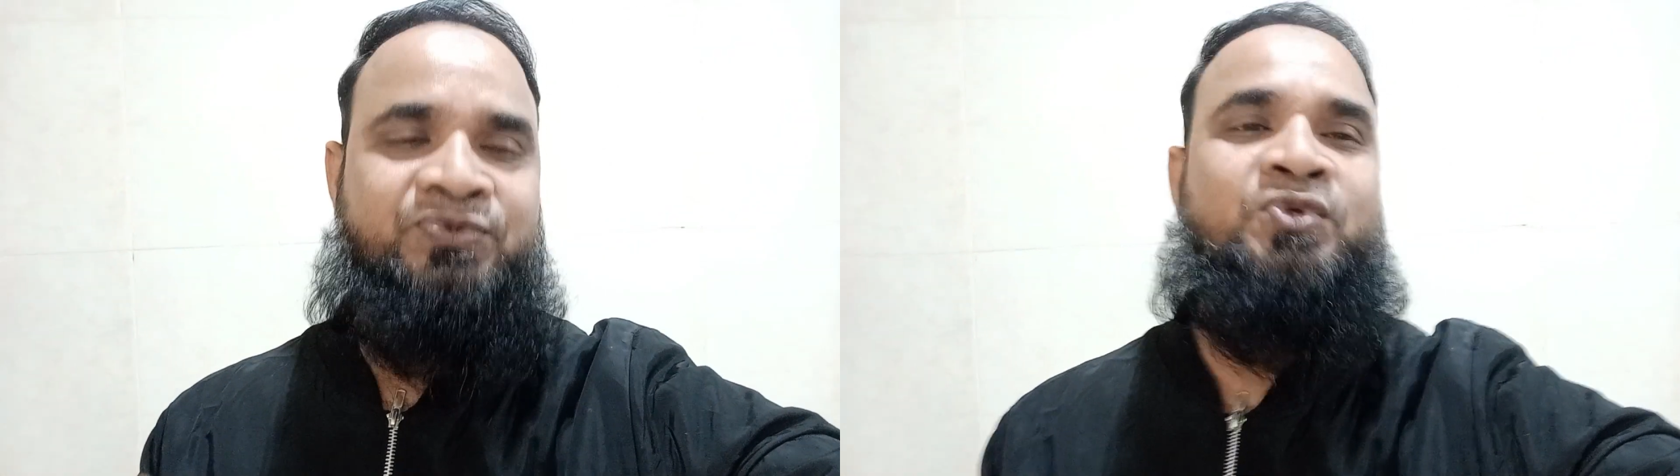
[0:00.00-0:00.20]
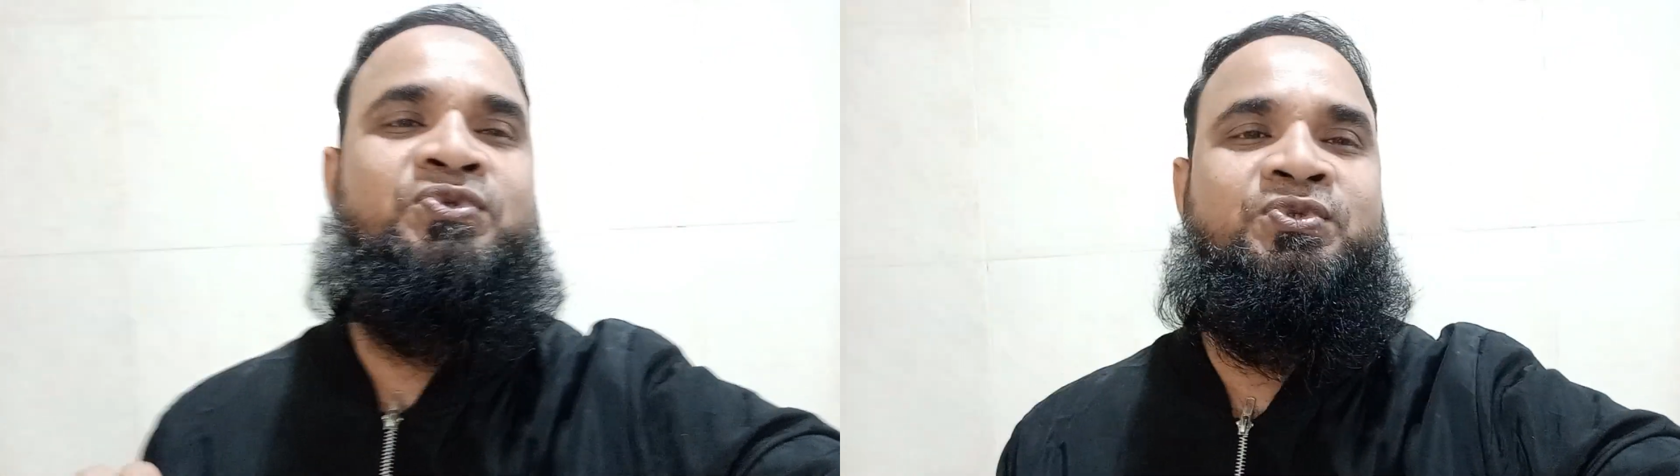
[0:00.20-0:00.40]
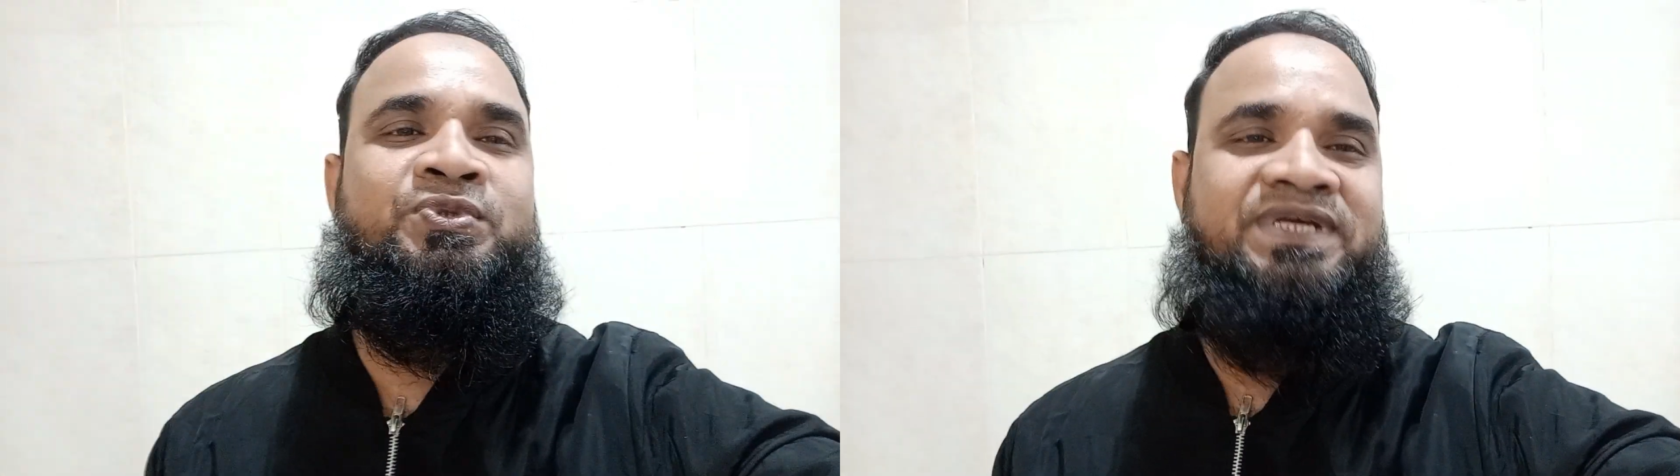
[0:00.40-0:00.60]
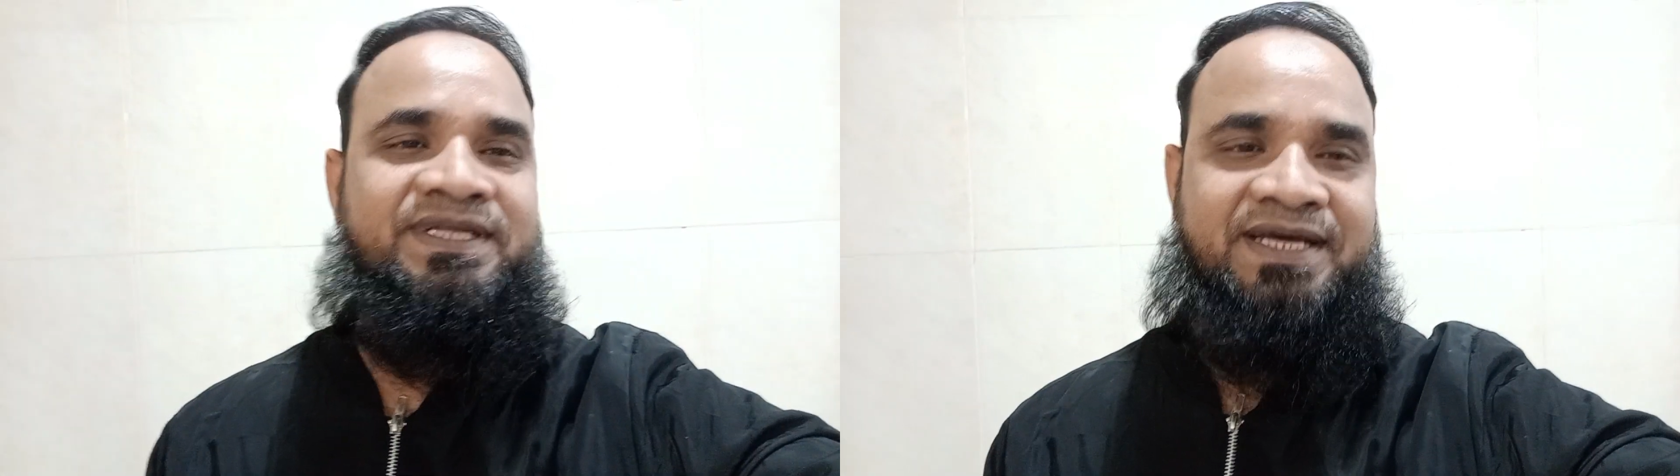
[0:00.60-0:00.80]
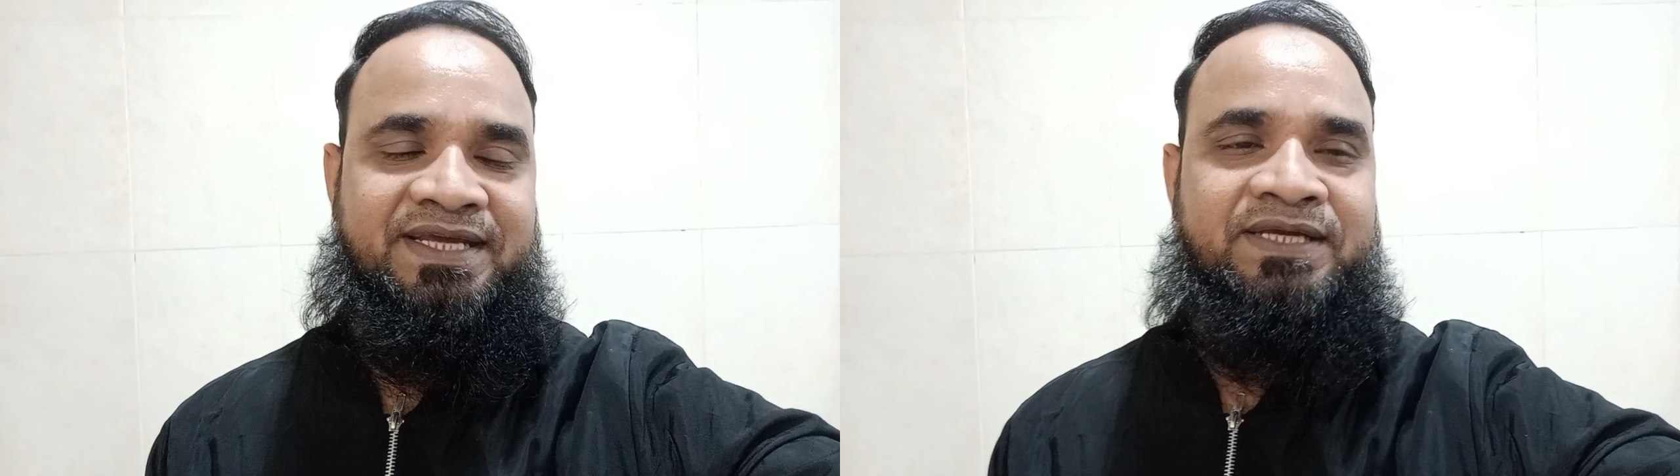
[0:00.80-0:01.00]
তথ্য দিয়ে
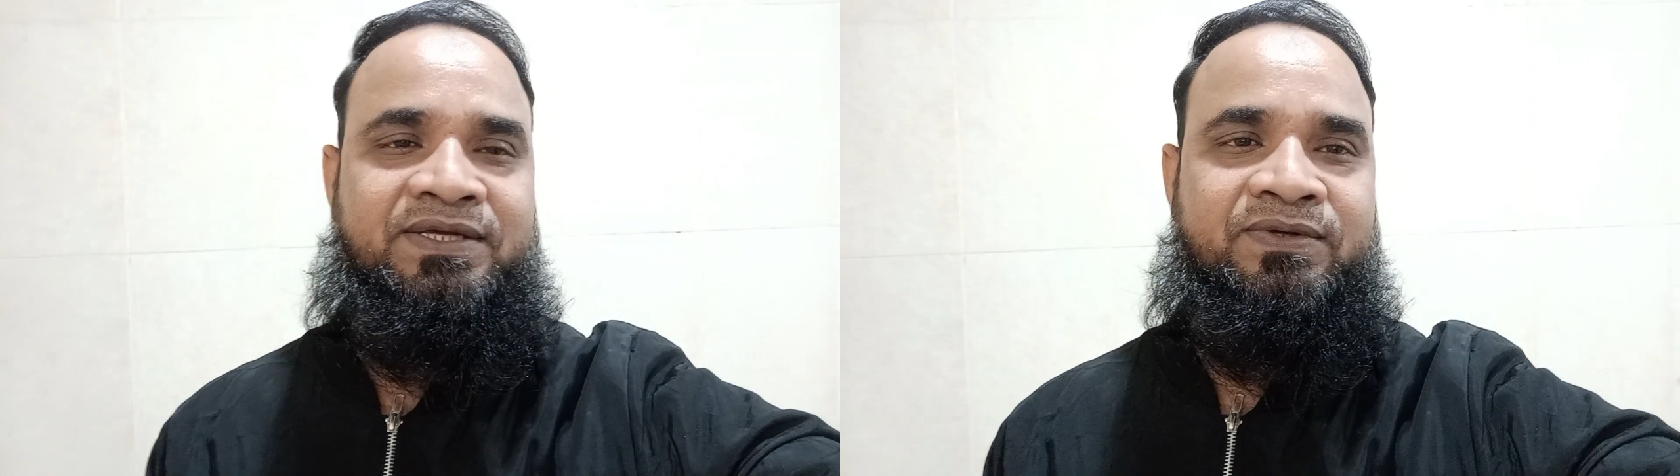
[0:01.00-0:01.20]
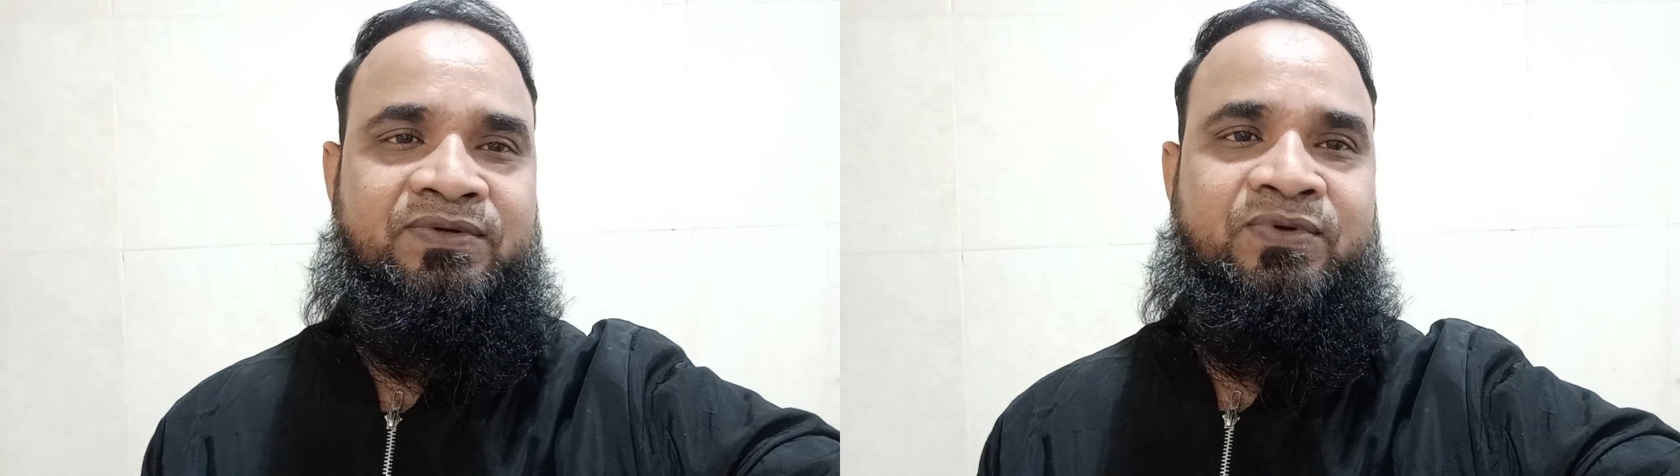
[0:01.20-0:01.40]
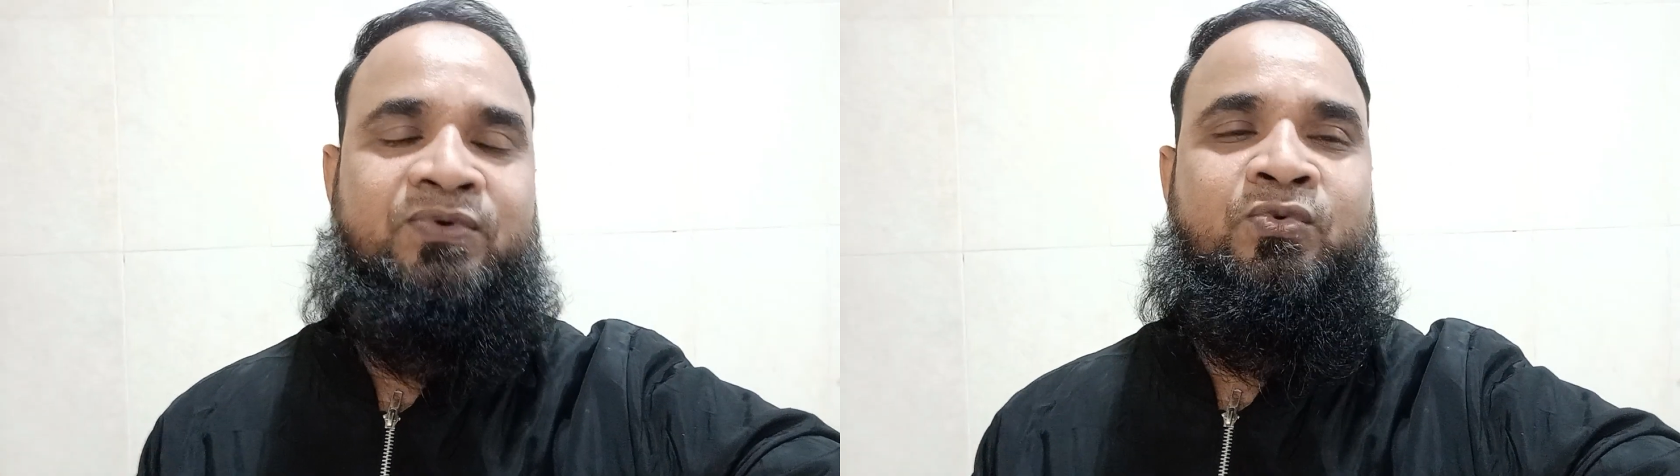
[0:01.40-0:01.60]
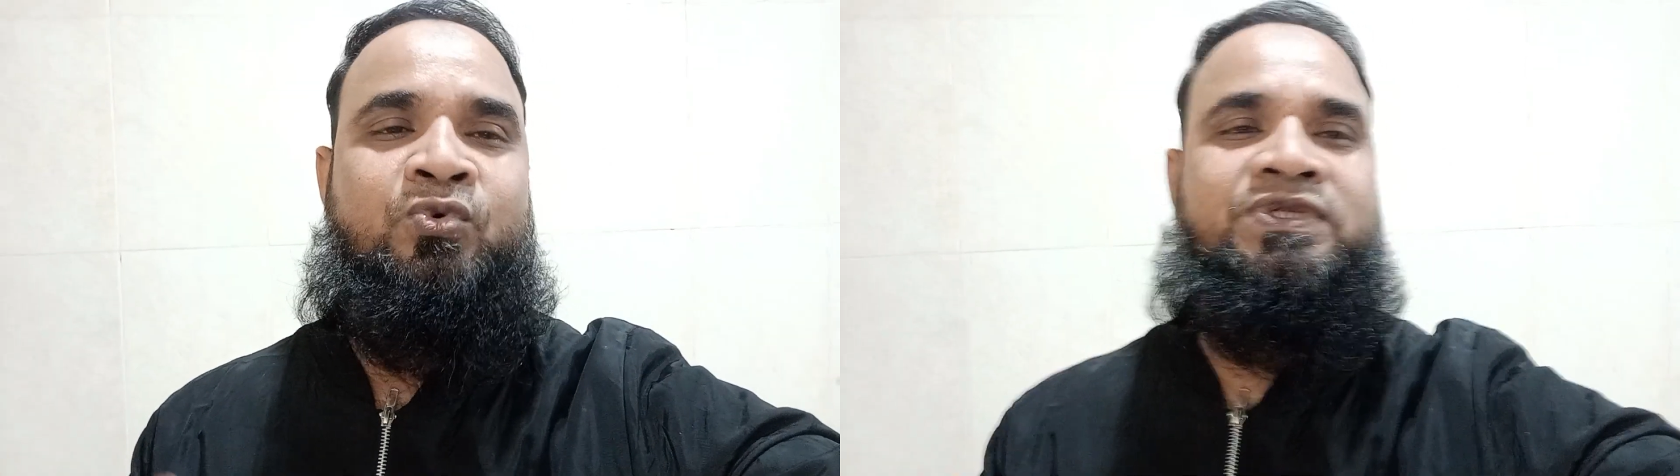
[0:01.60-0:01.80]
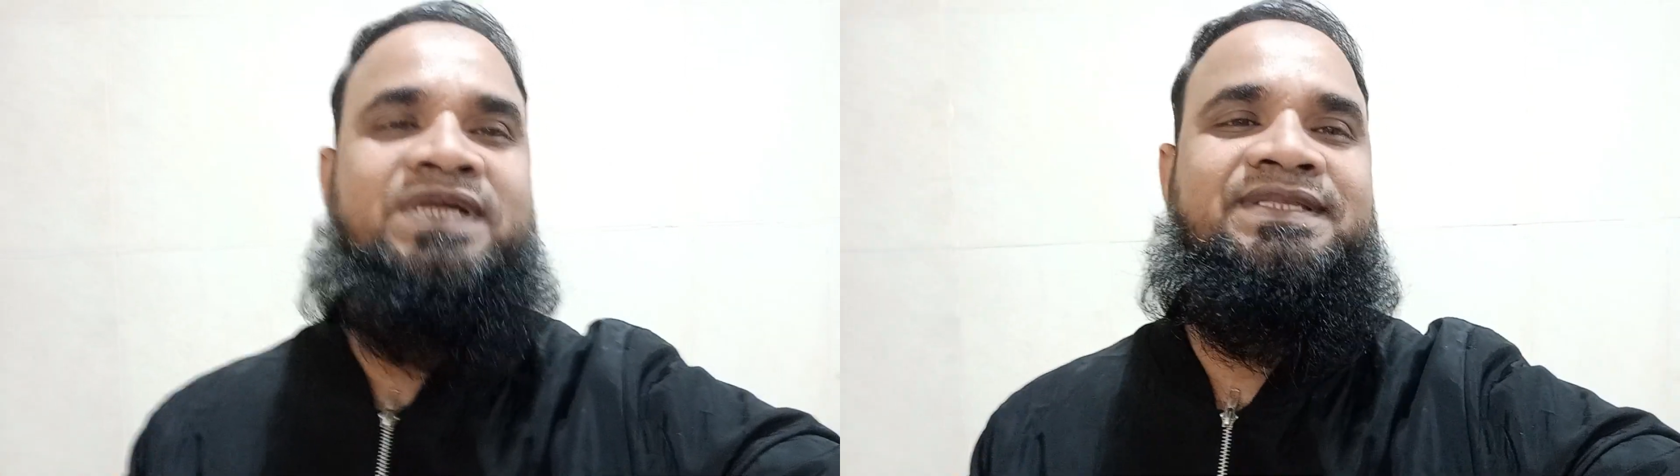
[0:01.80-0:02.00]
থাকি
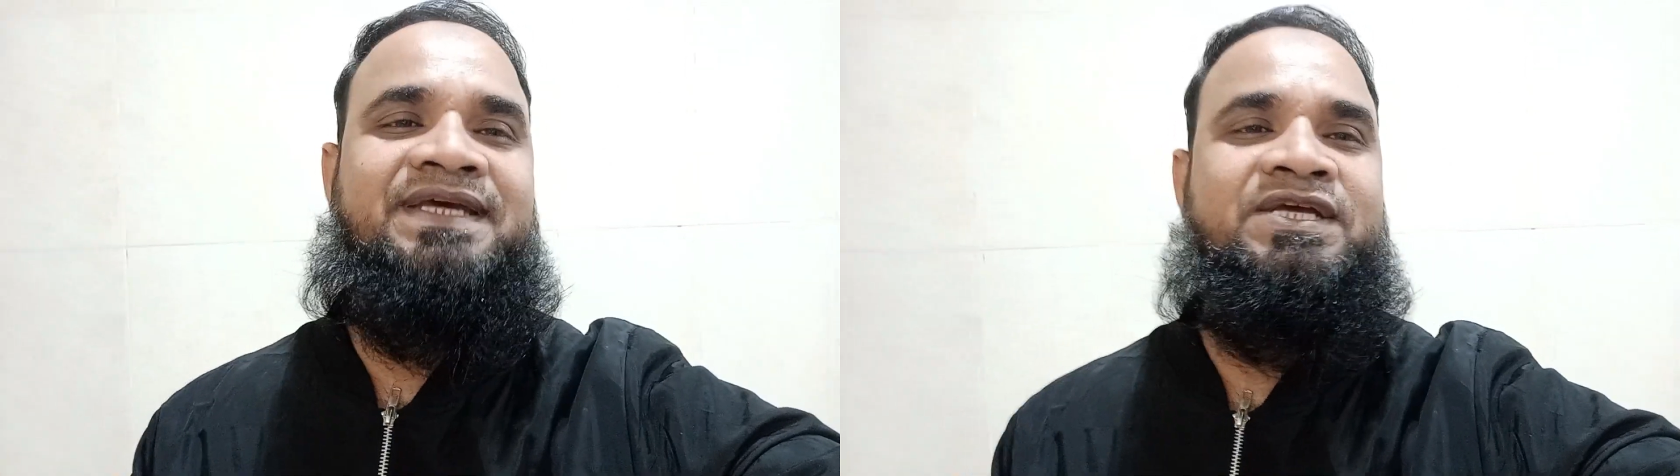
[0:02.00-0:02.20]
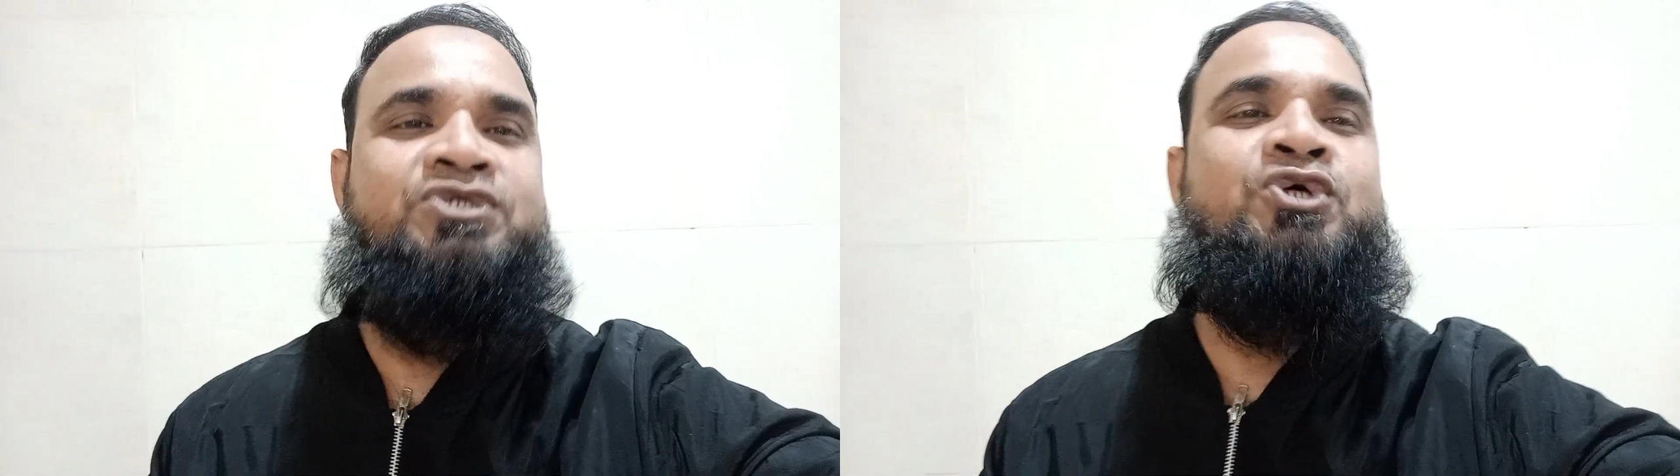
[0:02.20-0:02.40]
কোথা থেকে